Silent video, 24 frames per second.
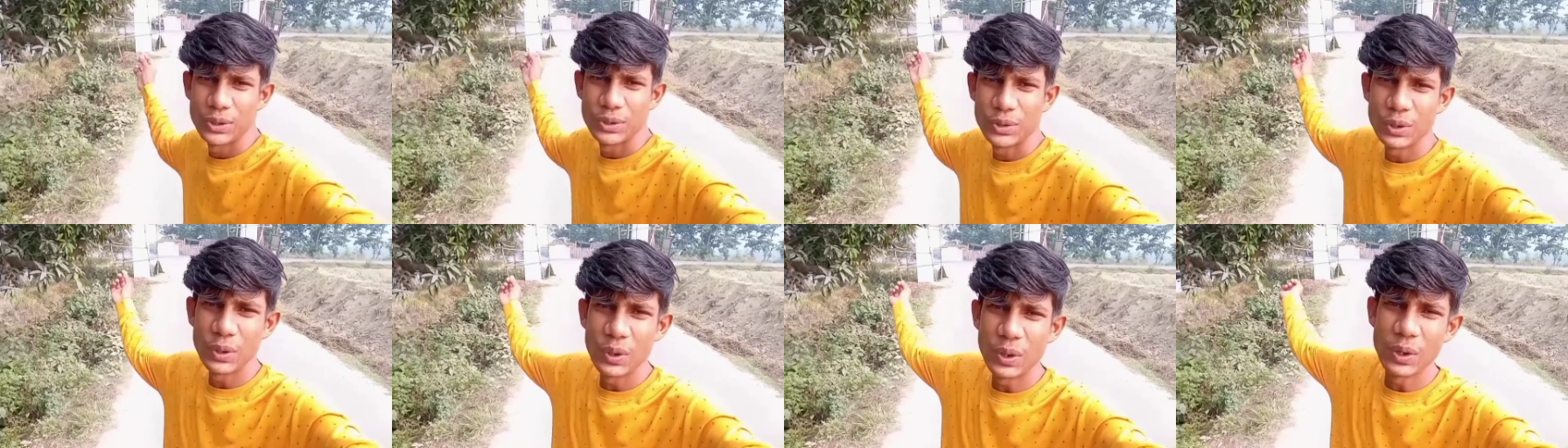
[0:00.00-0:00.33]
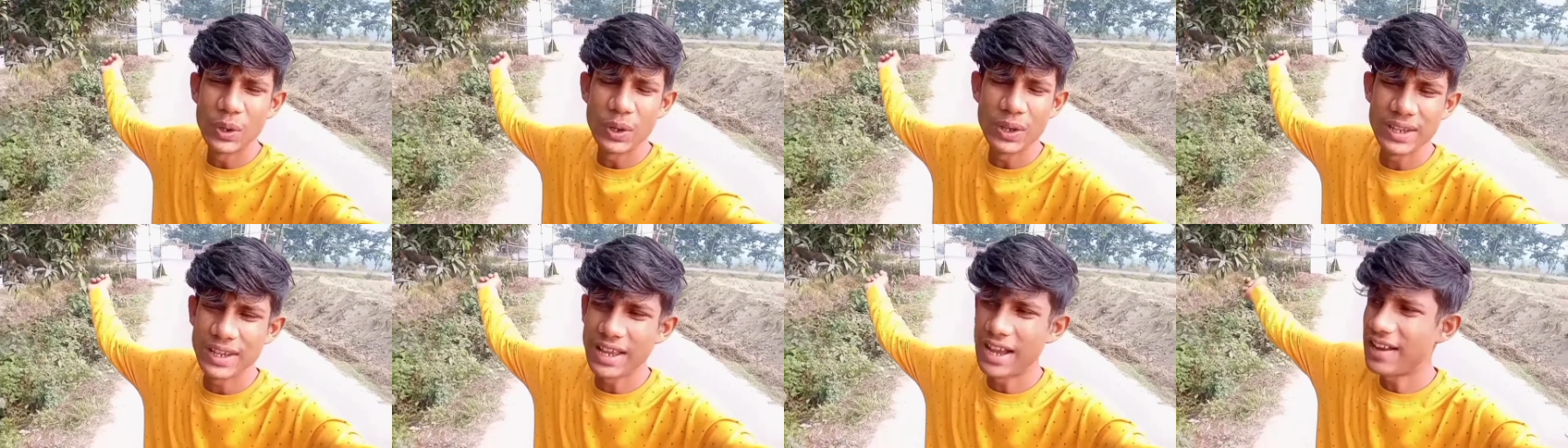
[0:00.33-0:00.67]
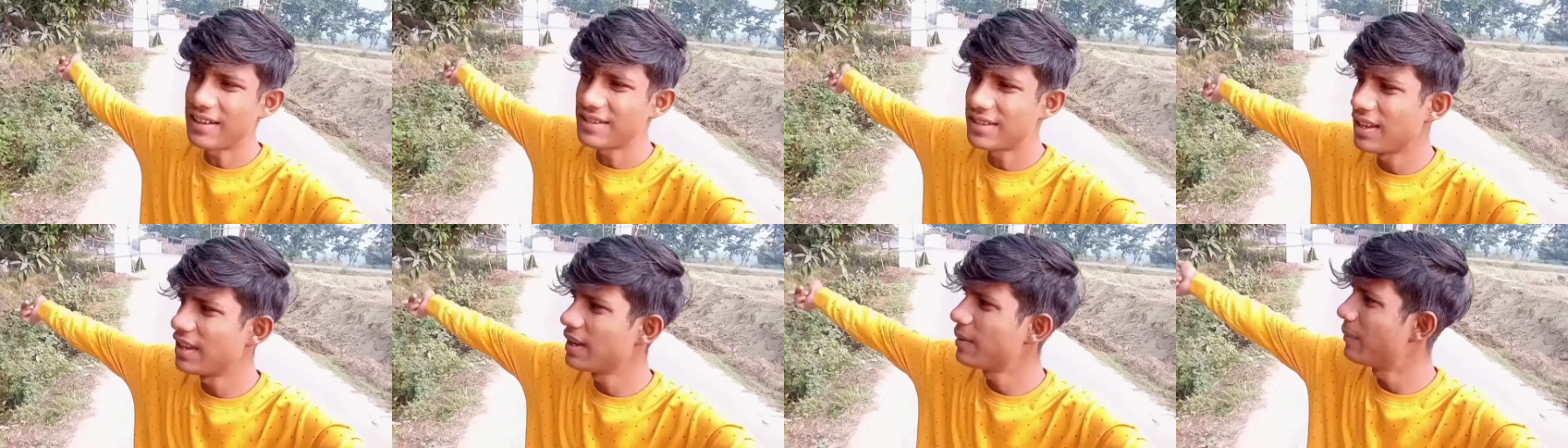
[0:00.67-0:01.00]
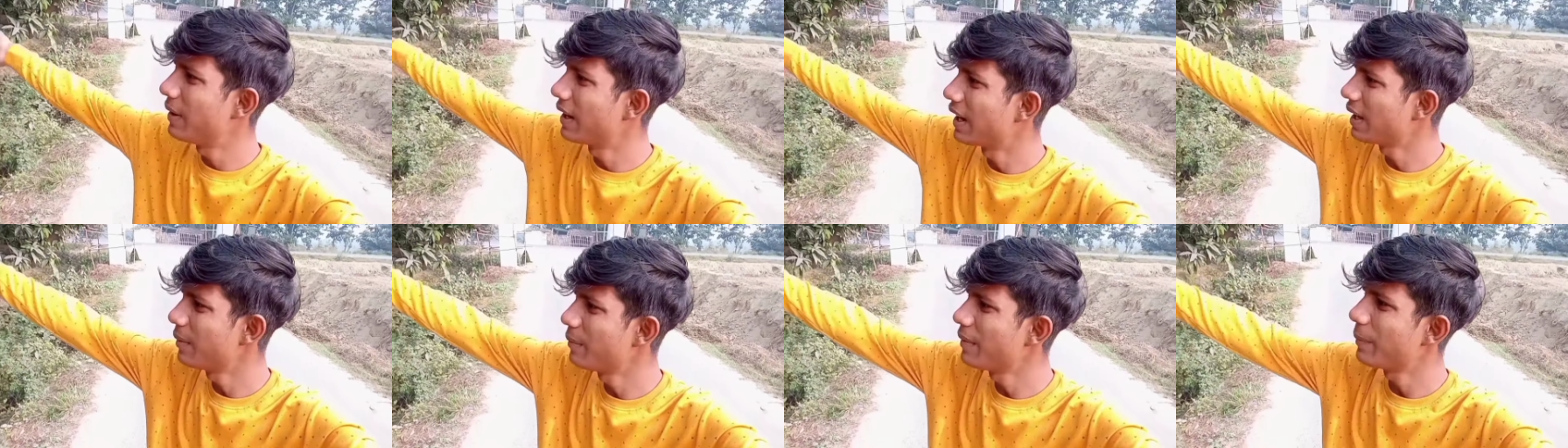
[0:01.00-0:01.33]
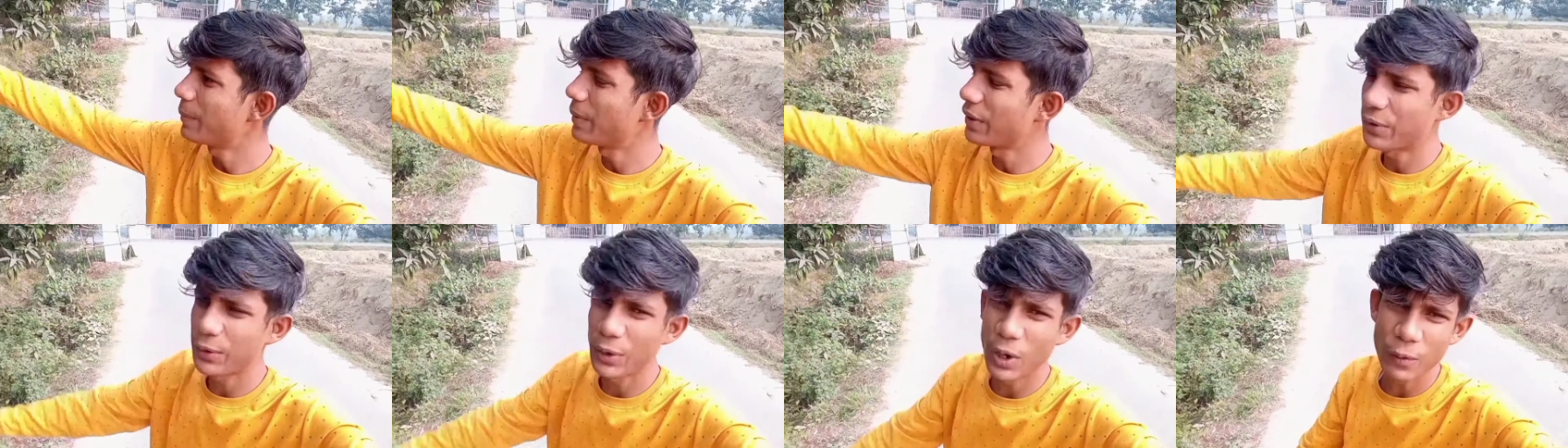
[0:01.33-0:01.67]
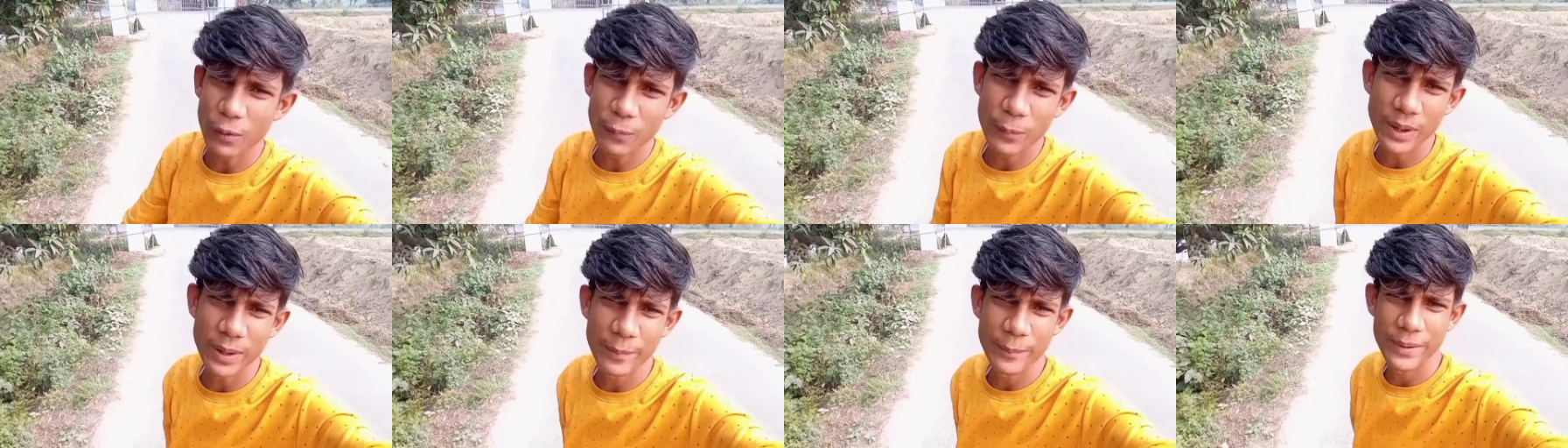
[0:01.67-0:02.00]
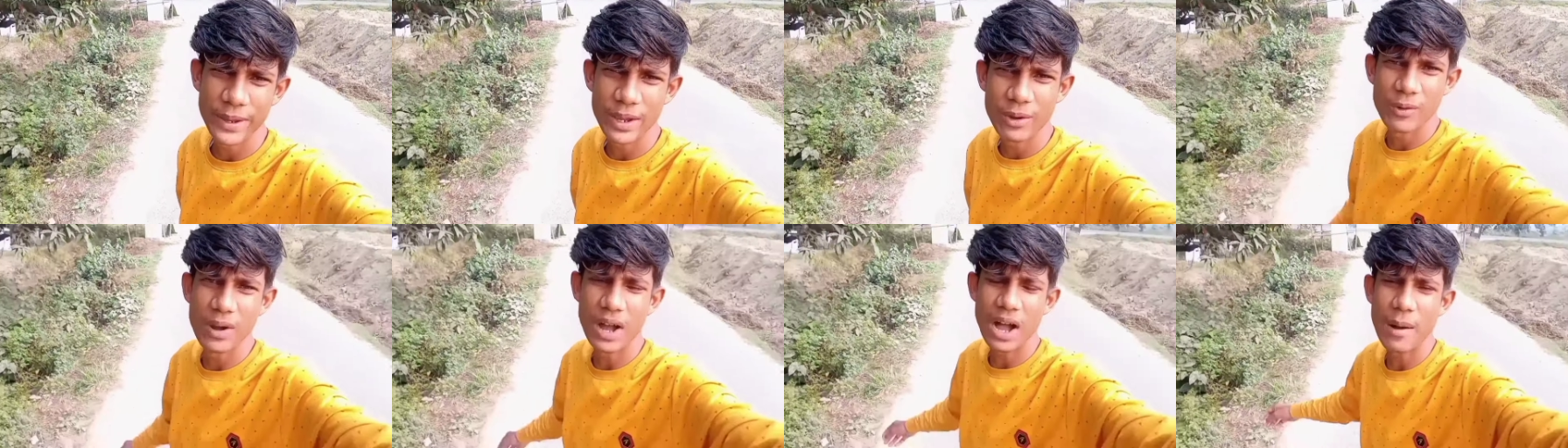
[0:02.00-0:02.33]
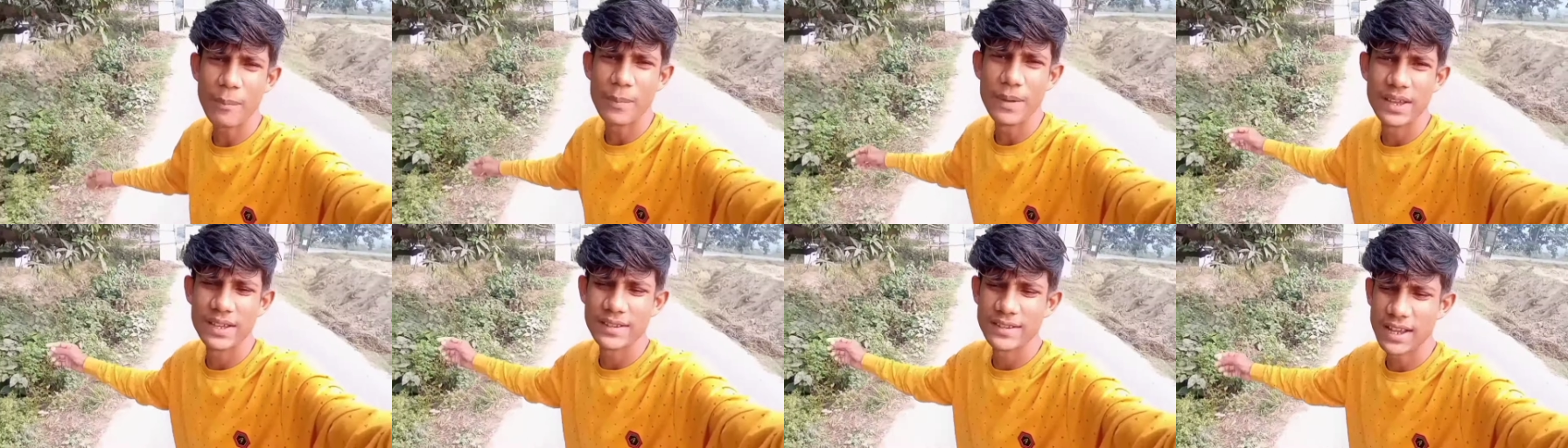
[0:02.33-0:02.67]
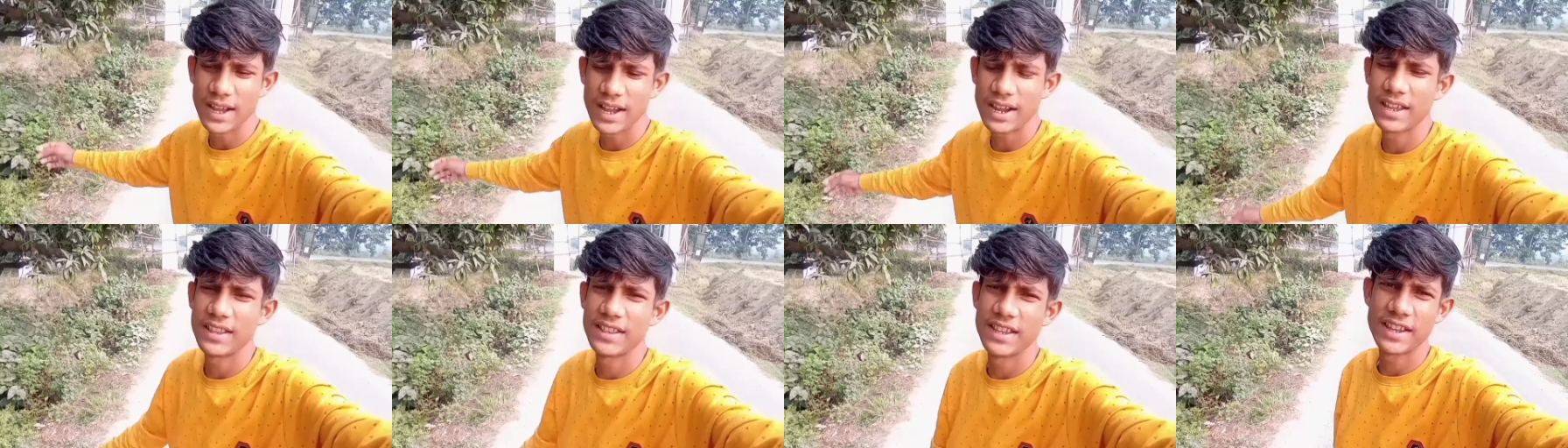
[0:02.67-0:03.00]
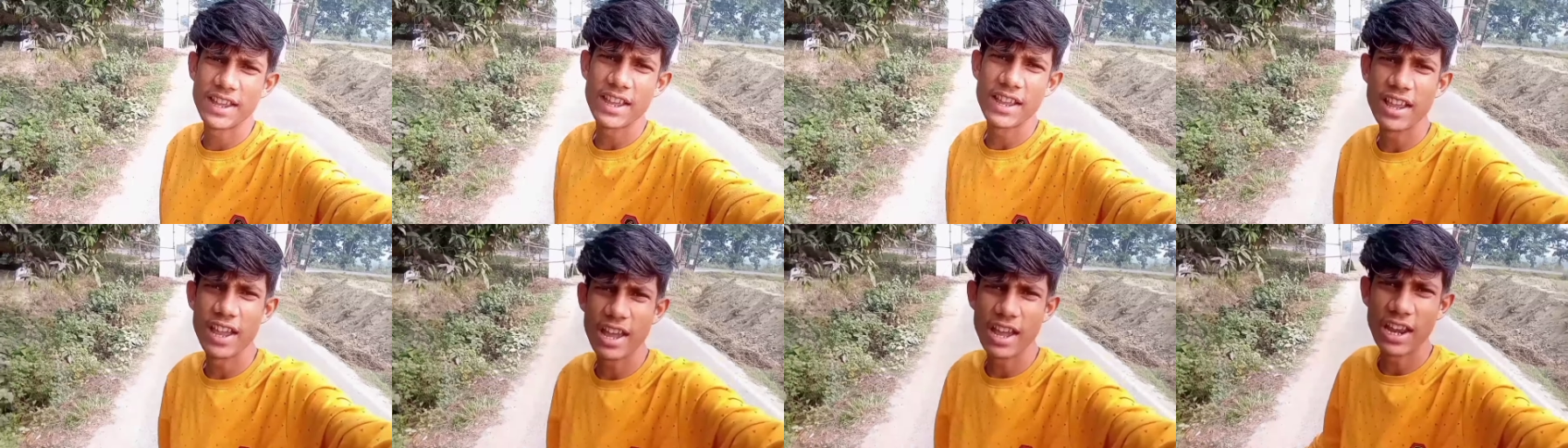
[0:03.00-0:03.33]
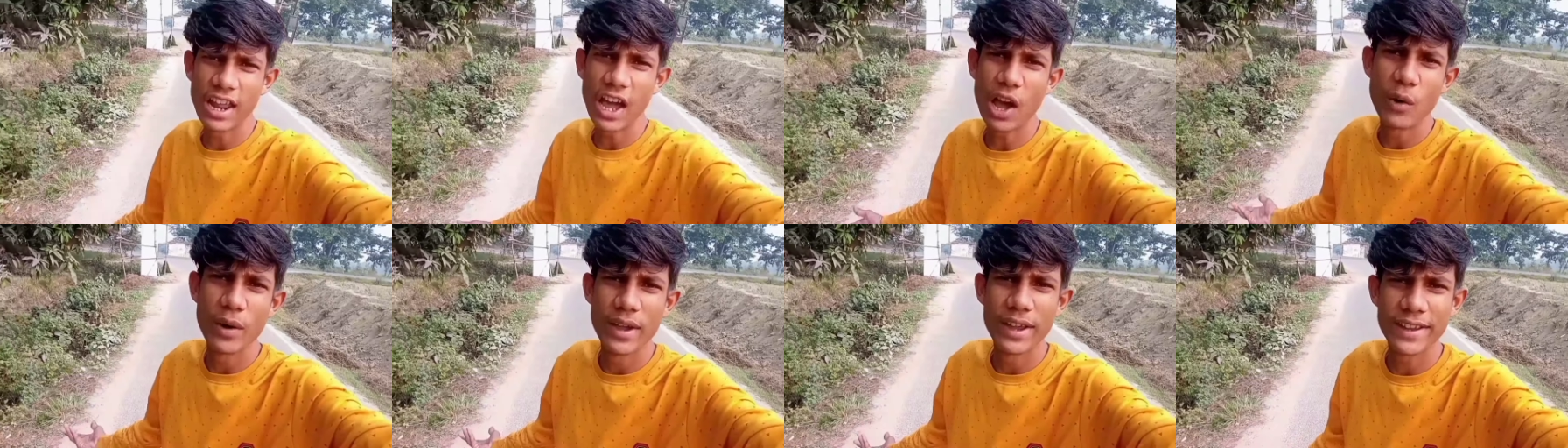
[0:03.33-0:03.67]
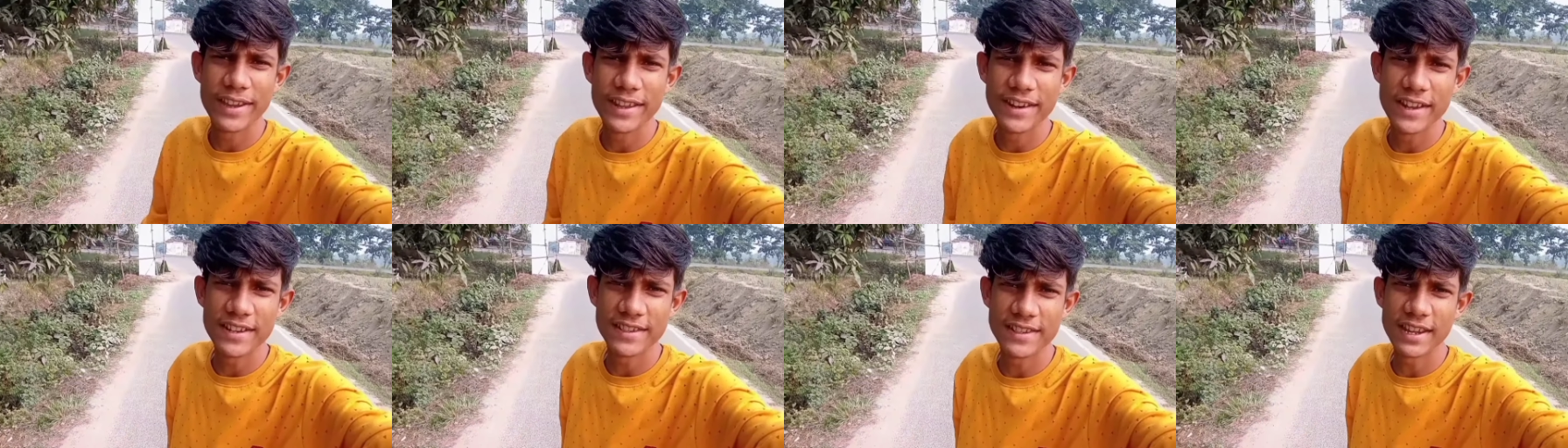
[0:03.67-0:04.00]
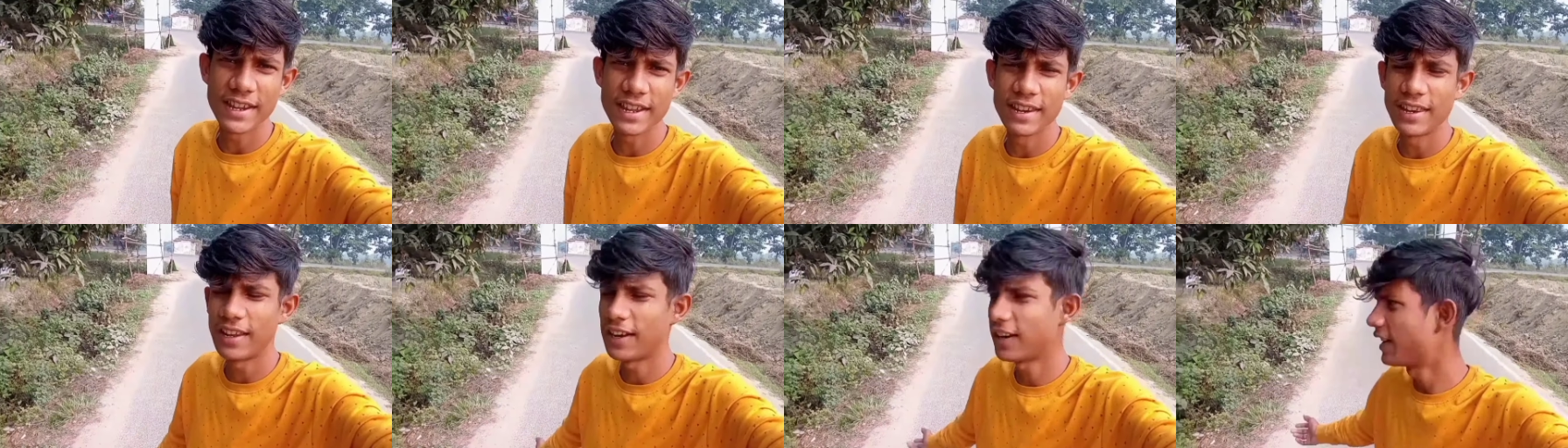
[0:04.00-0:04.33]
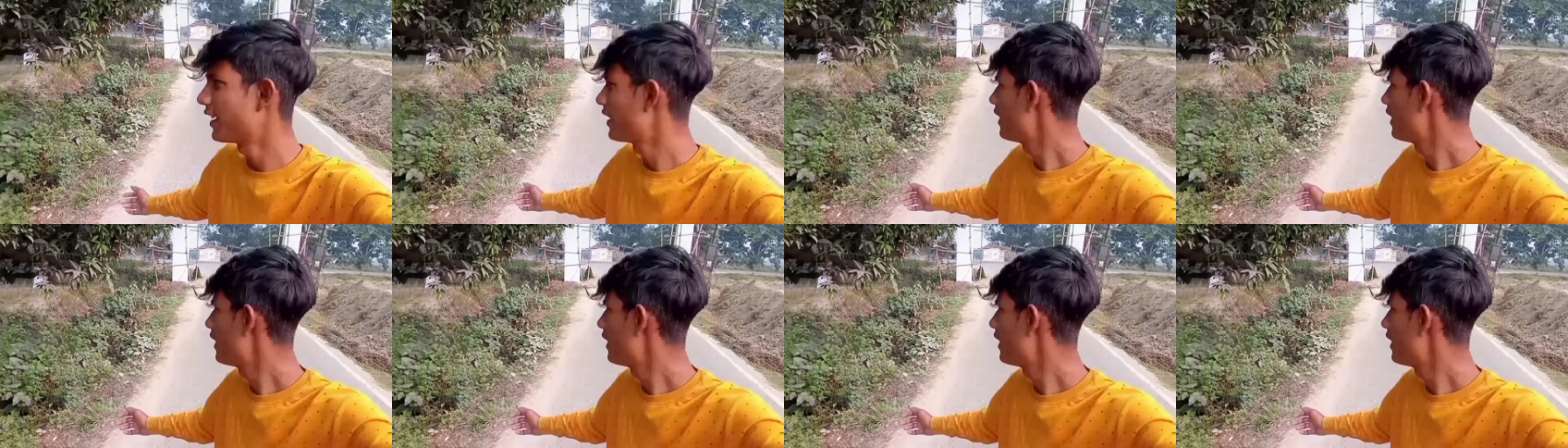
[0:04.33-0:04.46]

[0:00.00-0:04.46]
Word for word: तो दोस्तों यहाँ से बगल में पेट्रोल पंप है वहाँ पे जाके देखेंगे अलाव है कि नहीं साइकिल